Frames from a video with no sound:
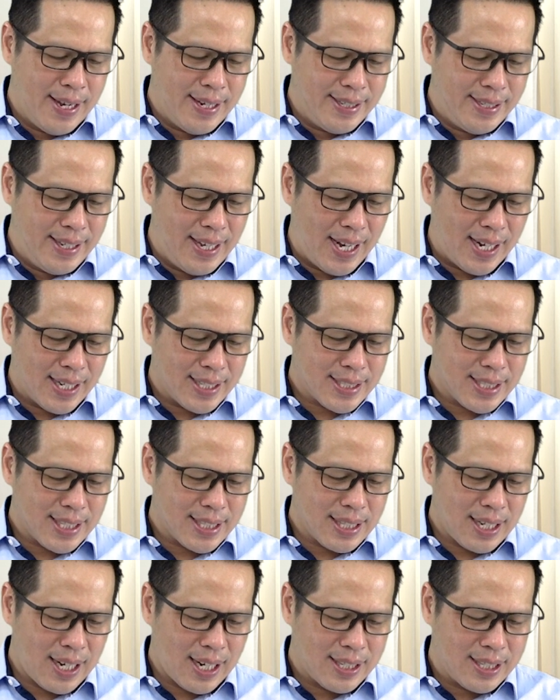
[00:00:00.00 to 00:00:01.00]
Yang
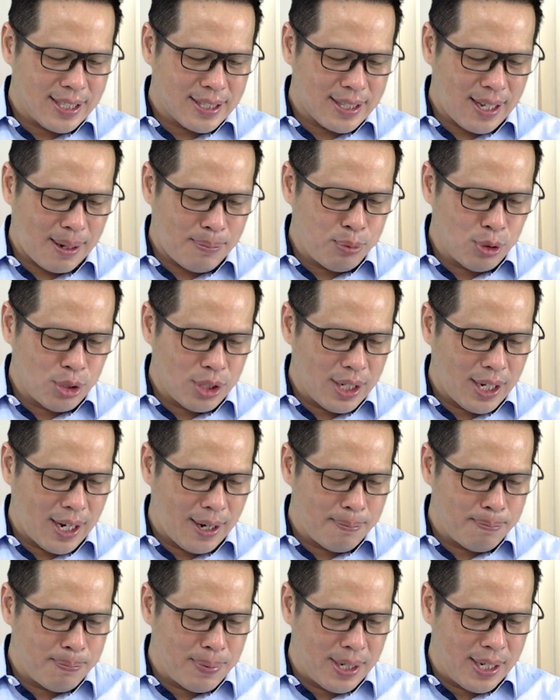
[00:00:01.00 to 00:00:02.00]
setelah ditabur
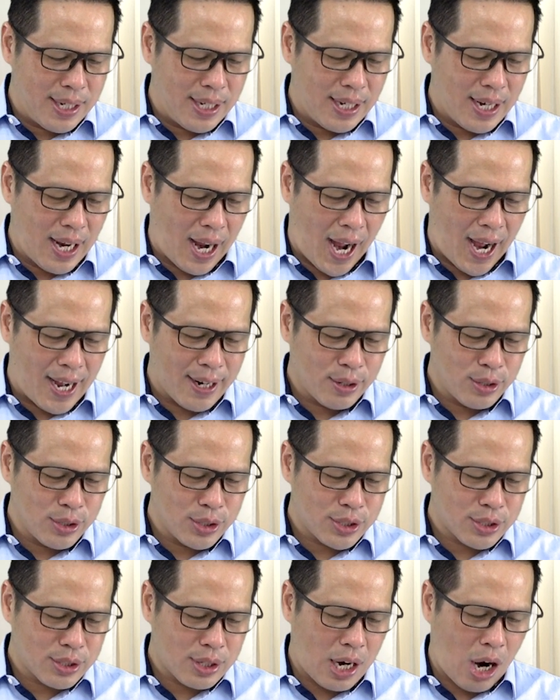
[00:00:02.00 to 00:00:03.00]
dengan benih
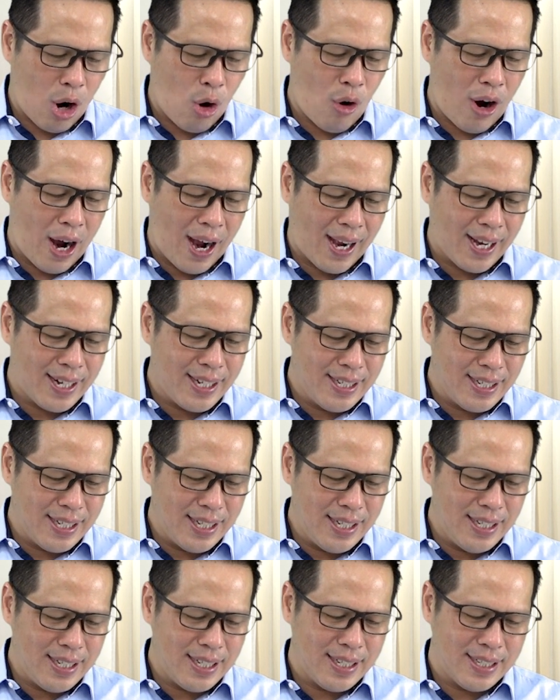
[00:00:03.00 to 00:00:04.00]
harus kau
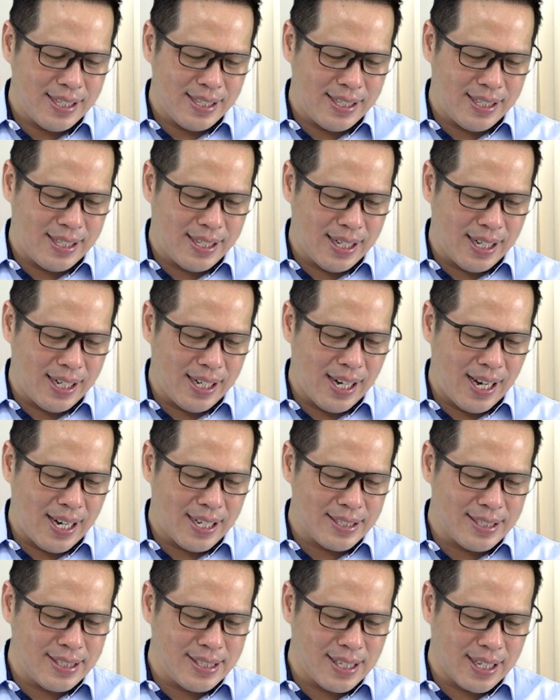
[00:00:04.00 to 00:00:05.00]
airi
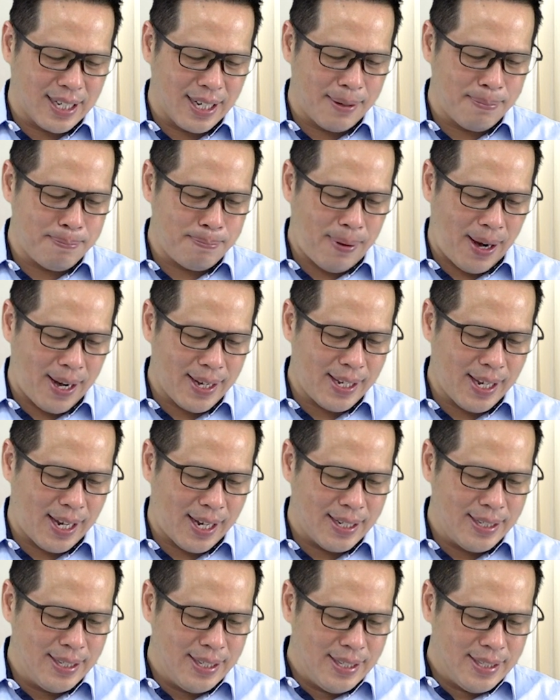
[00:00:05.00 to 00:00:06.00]
dengan jerih
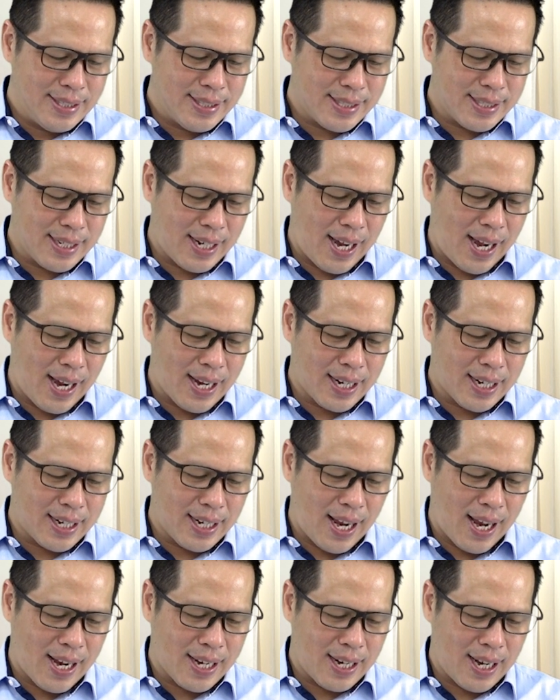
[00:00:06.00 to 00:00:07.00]
payah
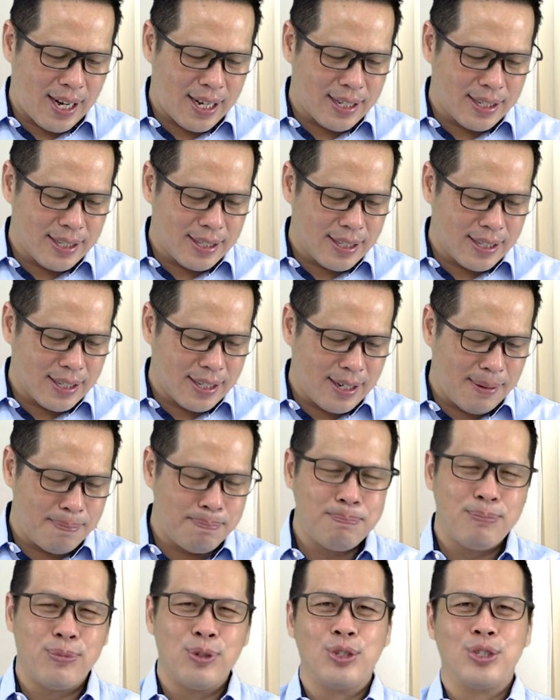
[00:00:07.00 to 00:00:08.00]
seakan-akan
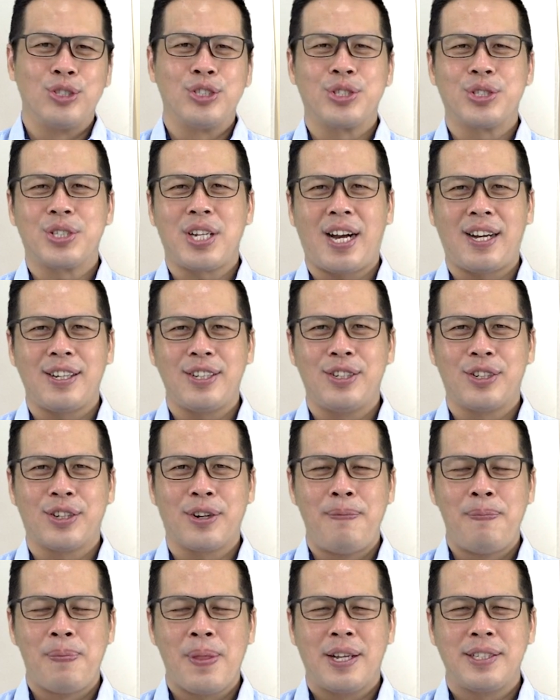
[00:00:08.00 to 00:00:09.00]
kebun sayur.
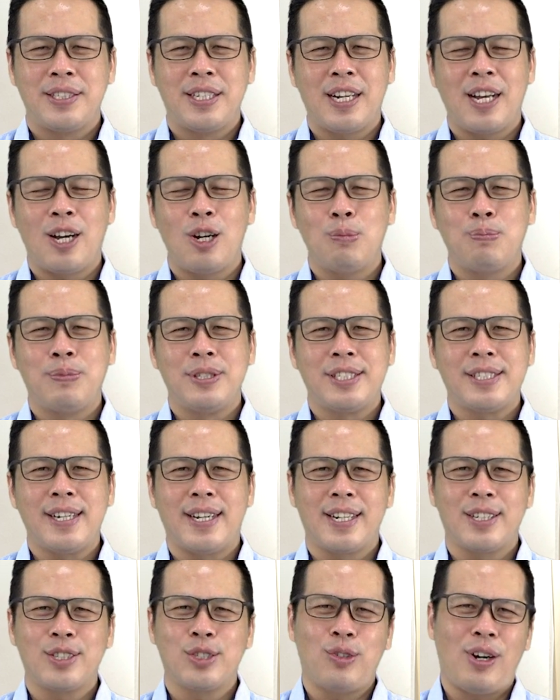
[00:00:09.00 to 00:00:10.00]
Jadi kalau
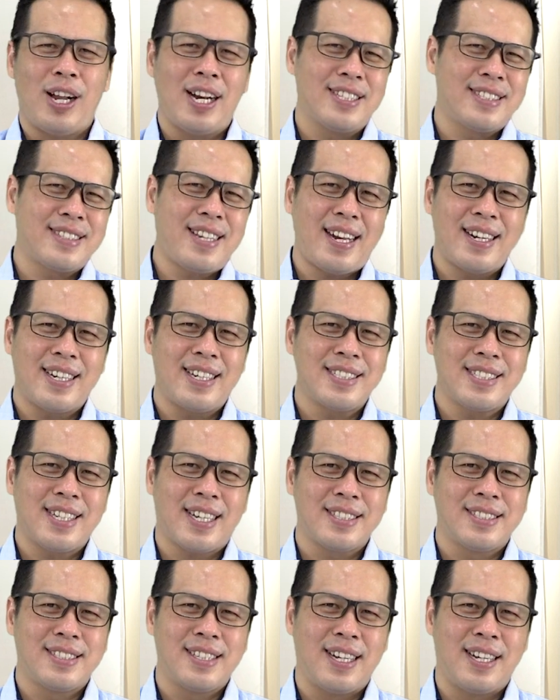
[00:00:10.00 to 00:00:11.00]
bicara soal tanah
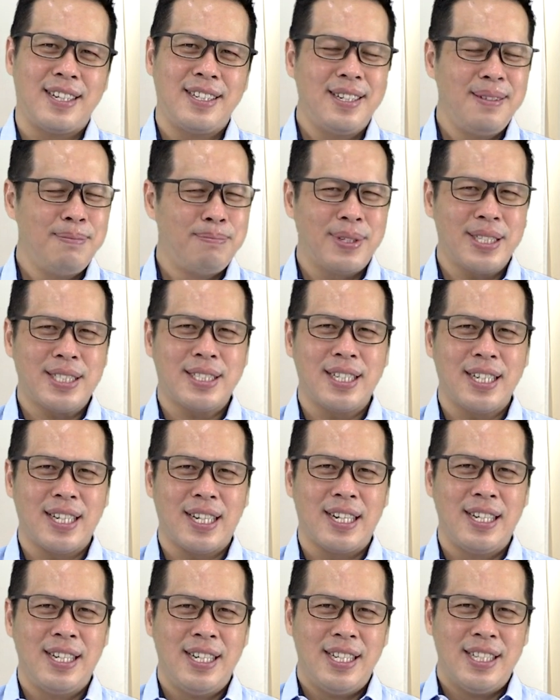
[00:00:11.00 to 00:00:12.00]
saja di
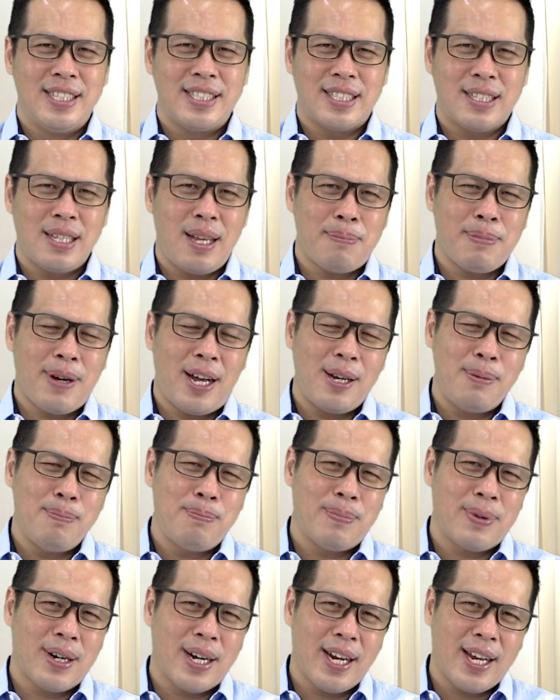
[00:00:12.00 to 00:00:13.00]
Mesir, setiap kali
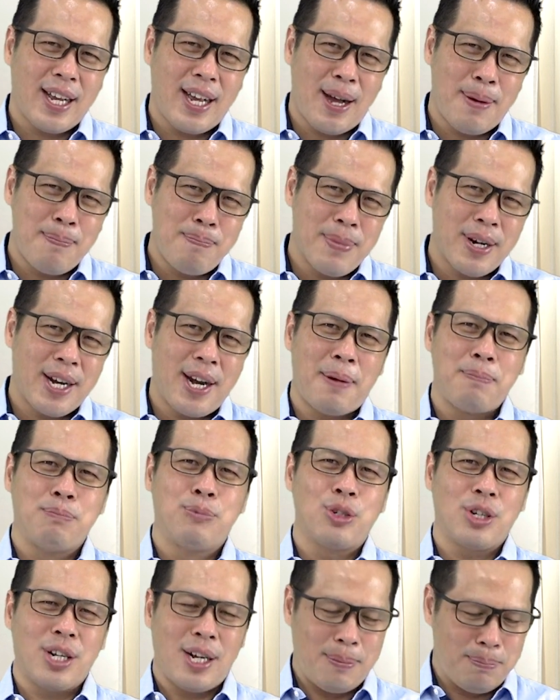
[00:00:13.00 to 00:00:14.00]
mereka
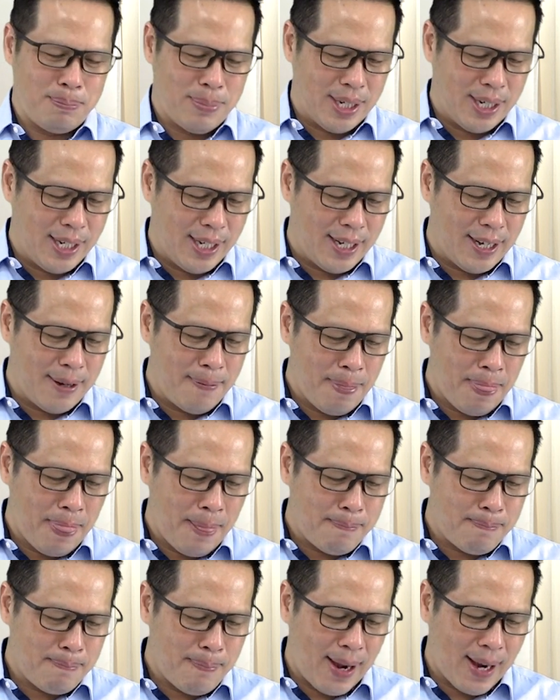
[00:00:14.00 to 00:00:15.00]
menaburkan benih,
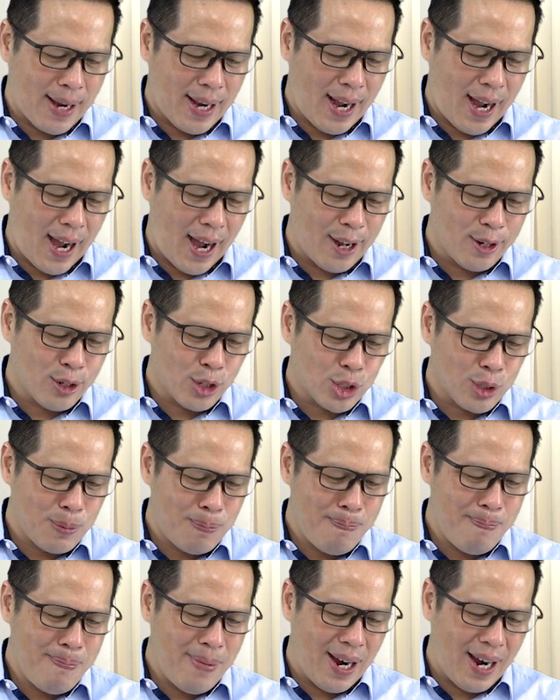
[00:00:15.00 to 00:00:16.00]
maka harus
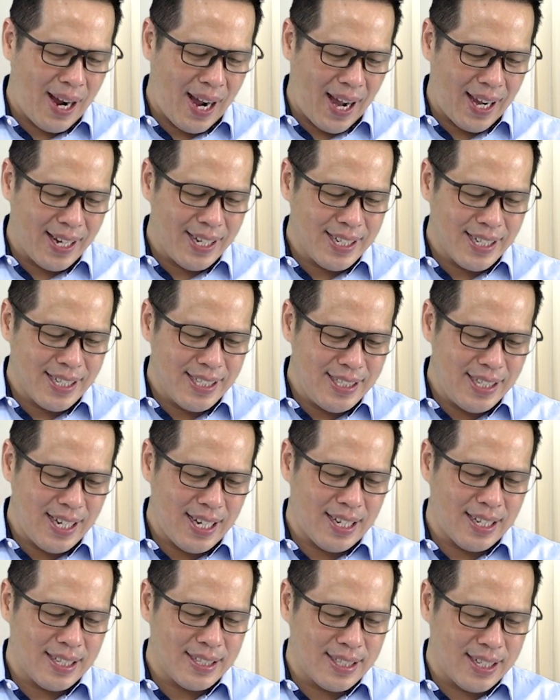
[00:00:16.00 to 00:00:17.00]

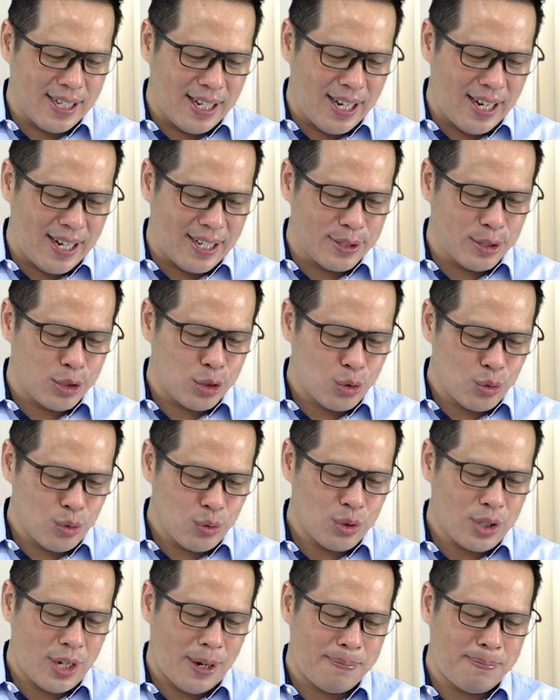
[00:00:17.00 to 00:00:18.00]
mengairinya dengan
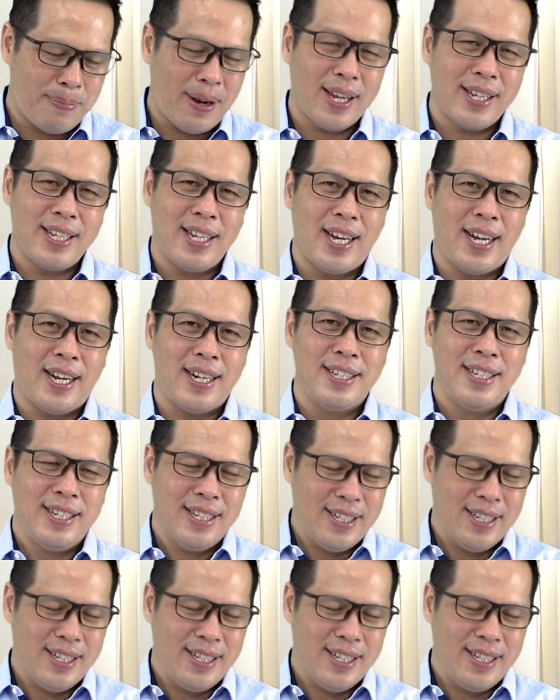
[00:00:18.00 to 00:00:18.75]
susah payah.